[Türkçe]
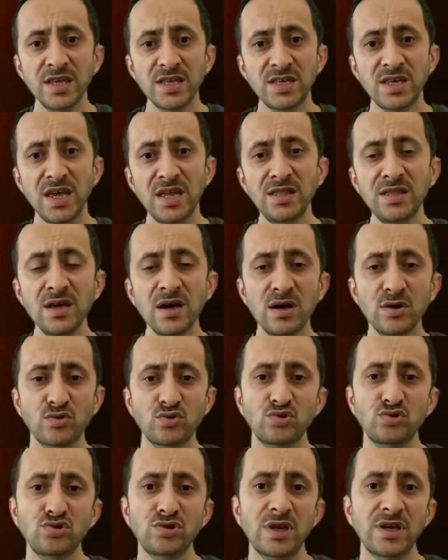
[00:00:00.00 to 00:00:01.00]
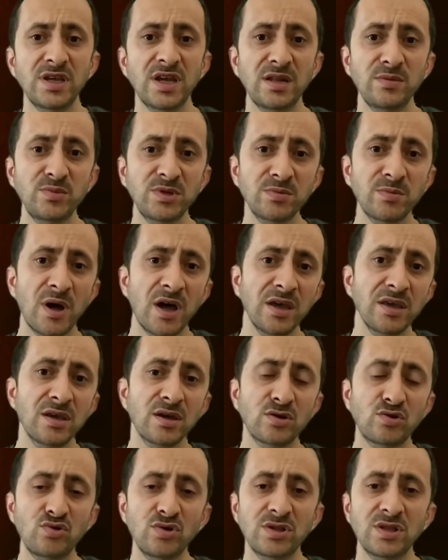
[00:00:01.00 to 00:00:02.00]
Kendi aküsünden yani bizim hangi
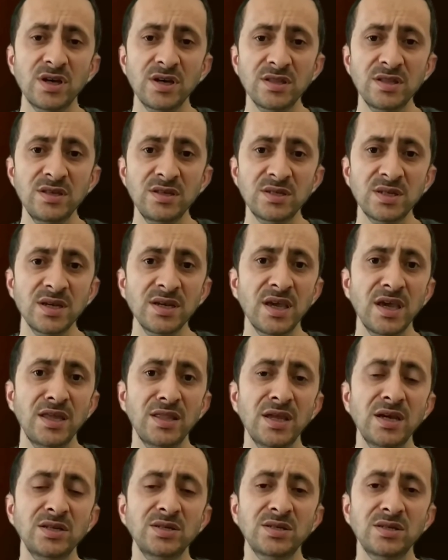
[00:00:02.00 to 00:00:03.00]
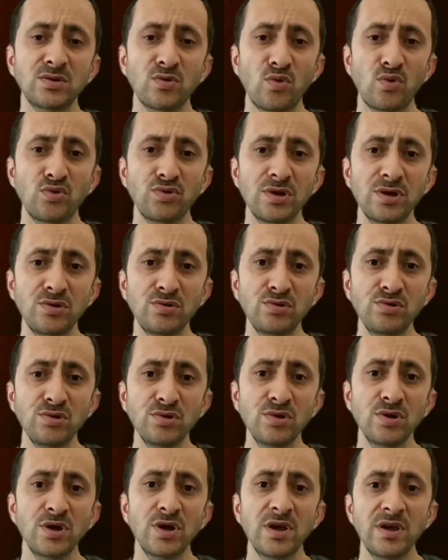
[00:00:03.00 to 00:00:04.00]
aküye taktıysak enerjisini ondan
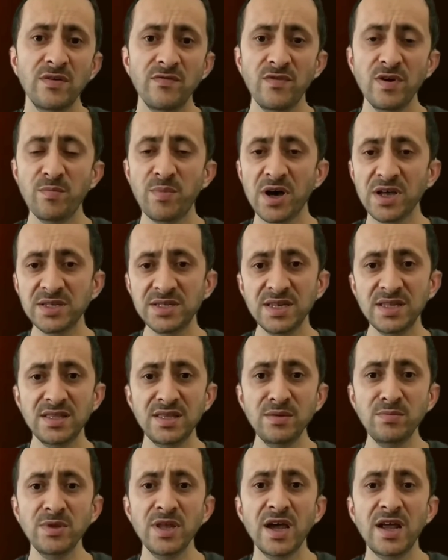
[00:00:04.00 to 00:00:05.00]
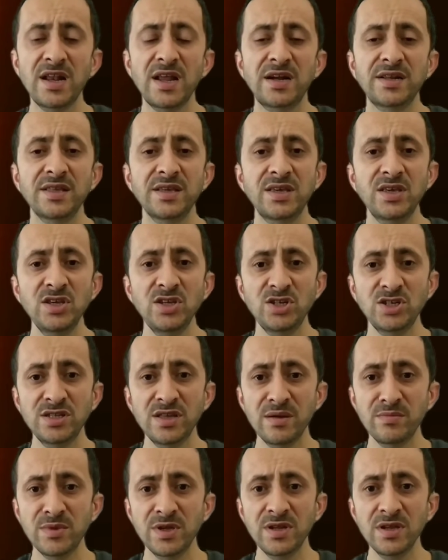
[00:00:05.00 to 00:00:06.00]
alıyor. Ve bahsettiğim değerlerdeki
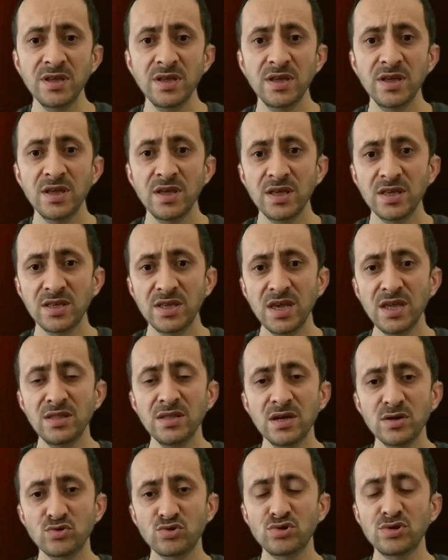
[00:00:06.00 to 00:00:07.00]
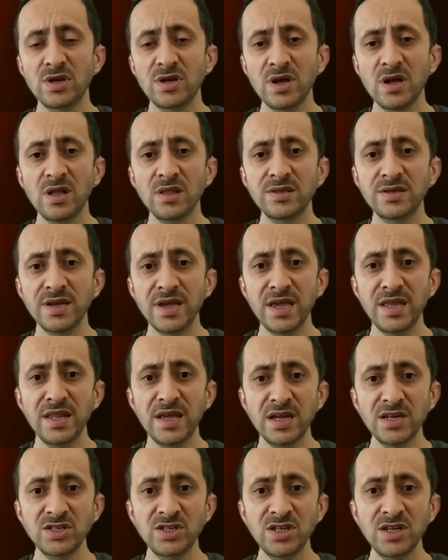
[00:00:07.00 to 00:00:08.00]
işlemleri kendi aküsünden aldığı
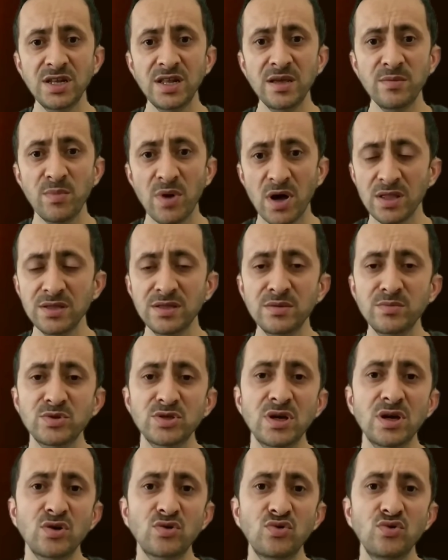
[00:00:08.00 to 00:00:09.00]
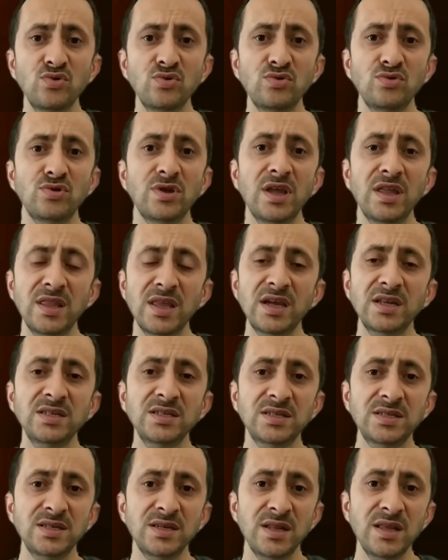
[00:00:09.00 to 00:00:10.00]
enerjiyle bağladığımız akünün
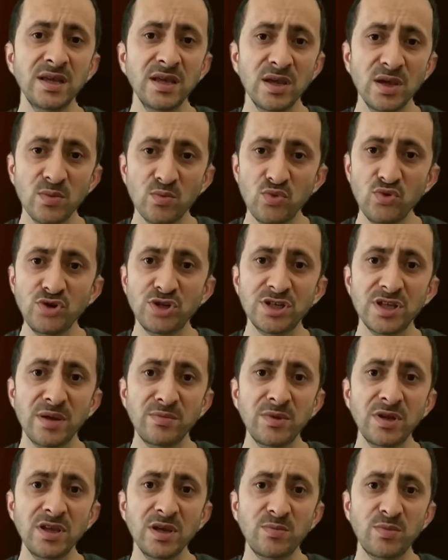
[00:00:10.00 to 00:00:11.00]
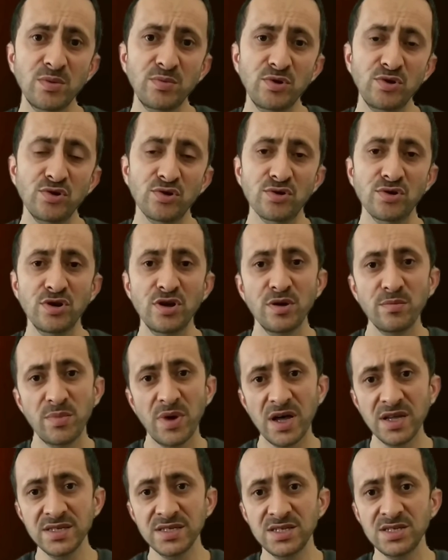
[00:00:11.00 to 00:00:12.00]
enerjisiyle bu işlemleri yapabiliyor.
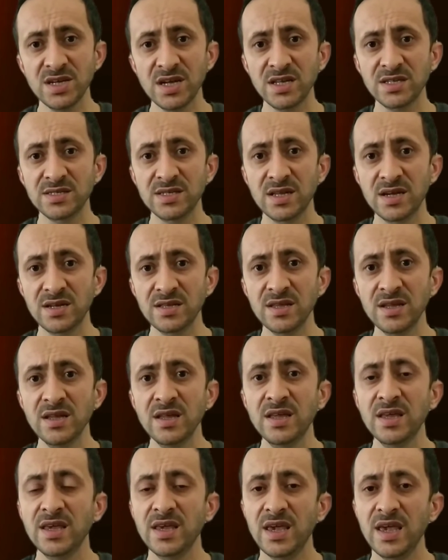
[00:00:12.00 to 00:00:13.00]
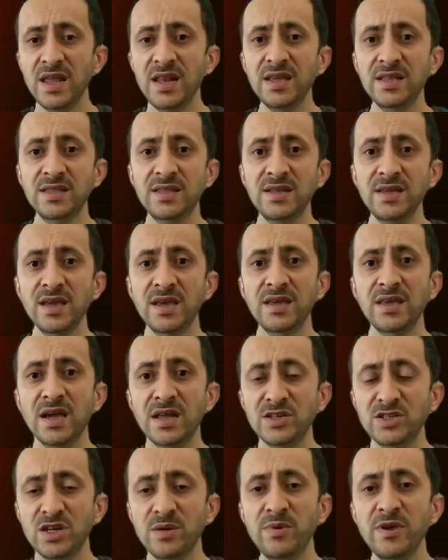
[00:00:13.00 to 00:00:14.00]
Bazı cihazlarda elektriğe
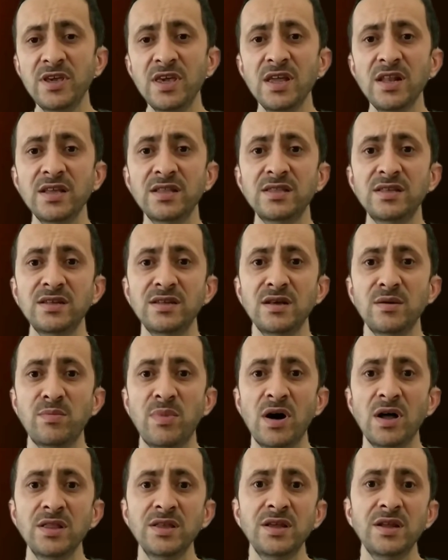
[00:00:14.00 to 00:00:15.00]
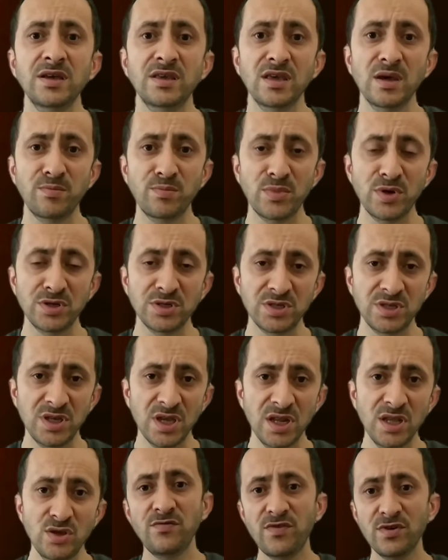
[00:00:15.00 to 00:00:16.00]
yani şebeke elektriğine bağlayarak yapmanız
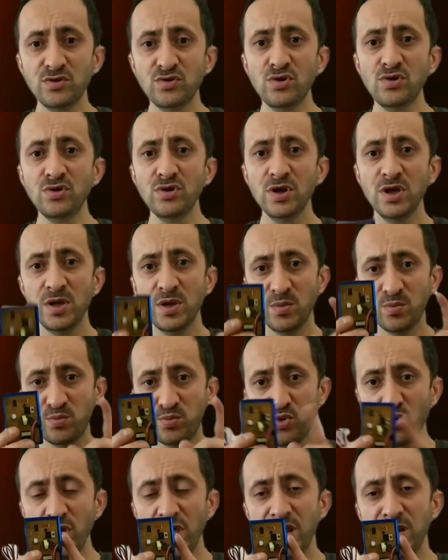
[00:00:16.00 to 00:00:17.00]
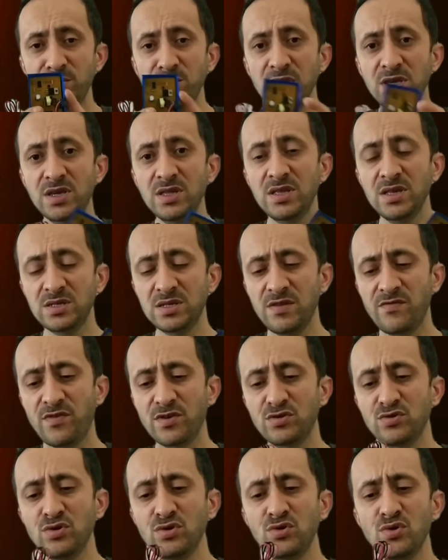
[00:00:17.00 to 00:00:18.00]
gerekir. Filtratör bu elimdeki
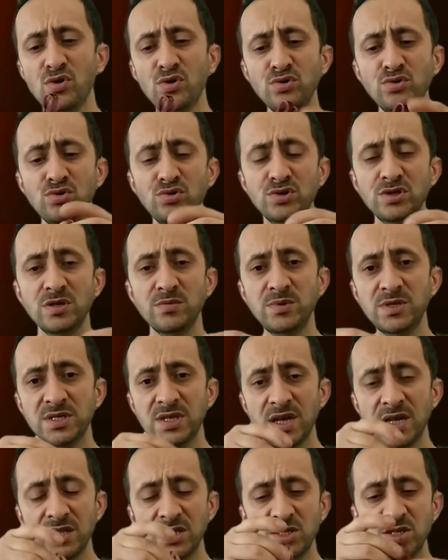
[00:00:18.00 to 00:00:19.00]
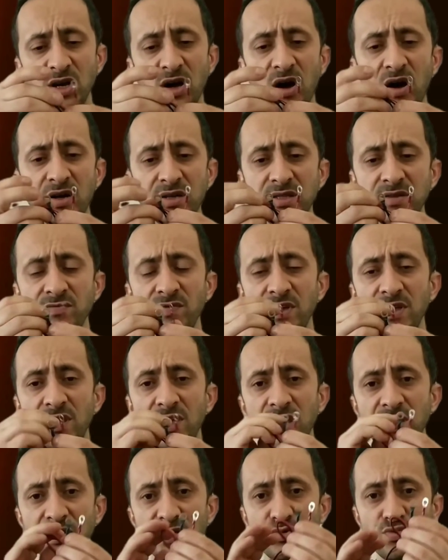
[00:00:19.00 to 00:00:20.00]
desilfatör gördüğünüz gibi sadece artı ve
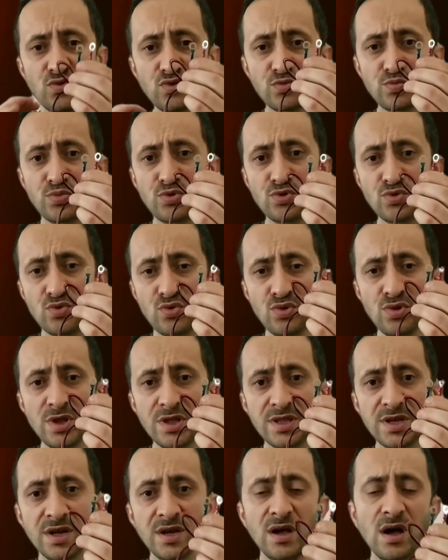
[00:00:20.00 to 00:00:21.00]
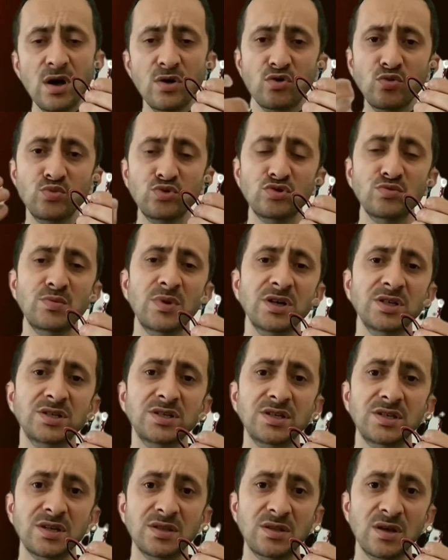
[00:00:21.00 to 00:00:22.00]
eksi kutbunu kullanarak akümüzün
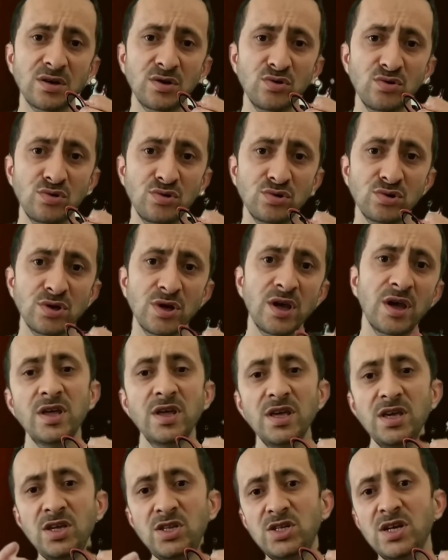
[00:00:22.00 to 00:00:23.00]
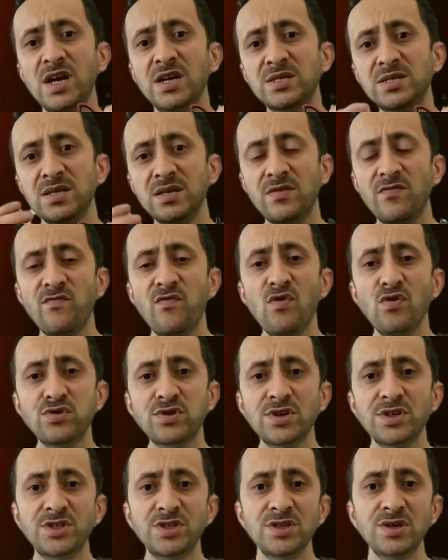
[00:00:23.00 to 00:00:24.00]
başlığına takıyoruz. İçerisindeki
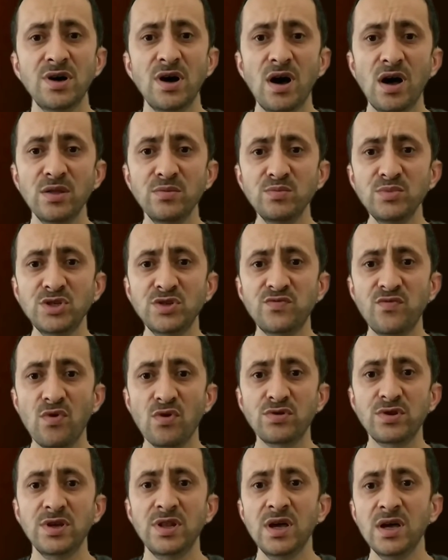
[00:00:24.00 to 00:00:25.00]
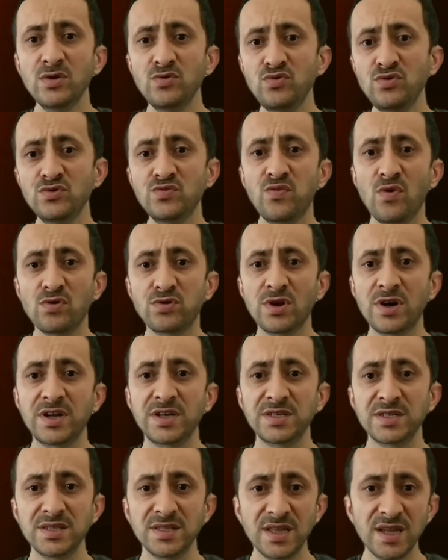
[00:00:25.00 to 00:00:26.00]
voltajı 60 volt ile 100 volt
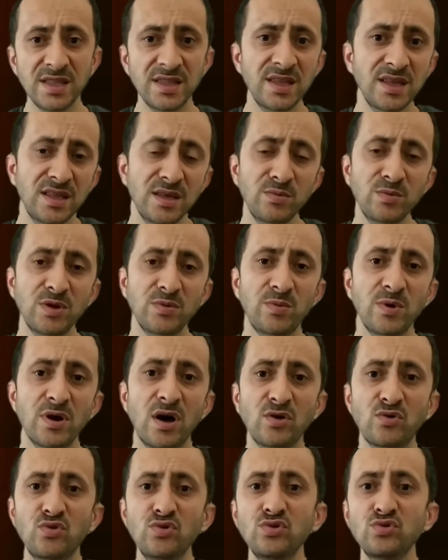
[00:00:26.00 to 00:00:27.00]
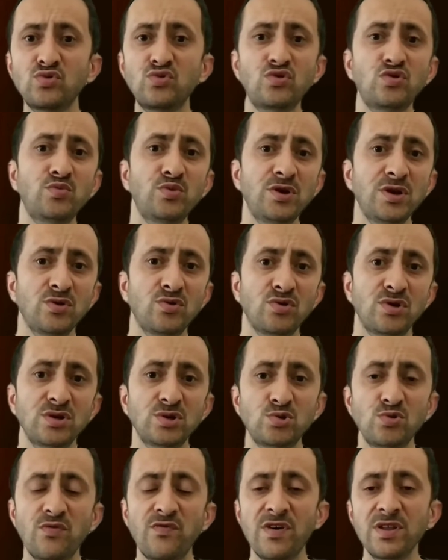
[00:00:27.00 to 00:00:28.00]
arasında dediğim gibi akünün durumuna göre
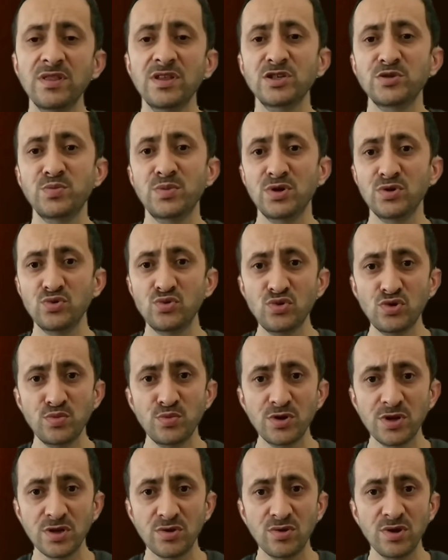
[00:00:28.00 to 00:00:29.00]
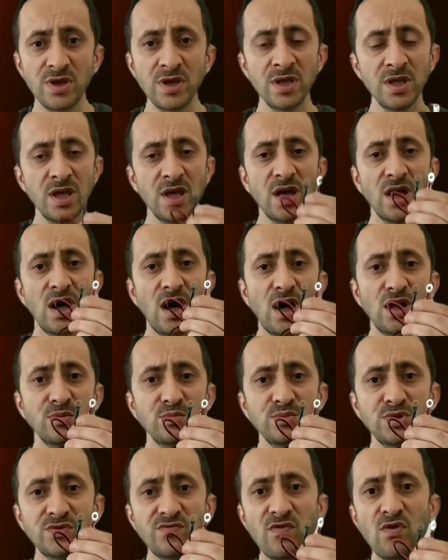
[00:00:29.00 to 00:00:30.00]
sülfatlaşmanın durumuna göre
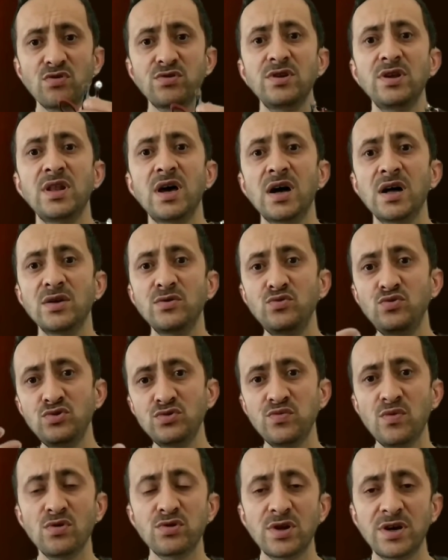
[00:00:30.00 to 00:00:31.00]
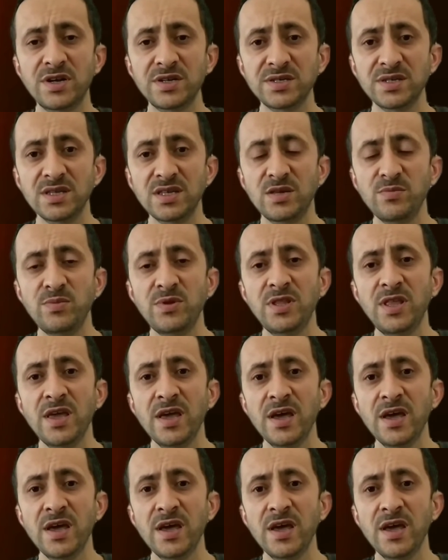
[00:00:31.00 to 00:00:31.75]
60 volt ila 100 volt arasındaki bir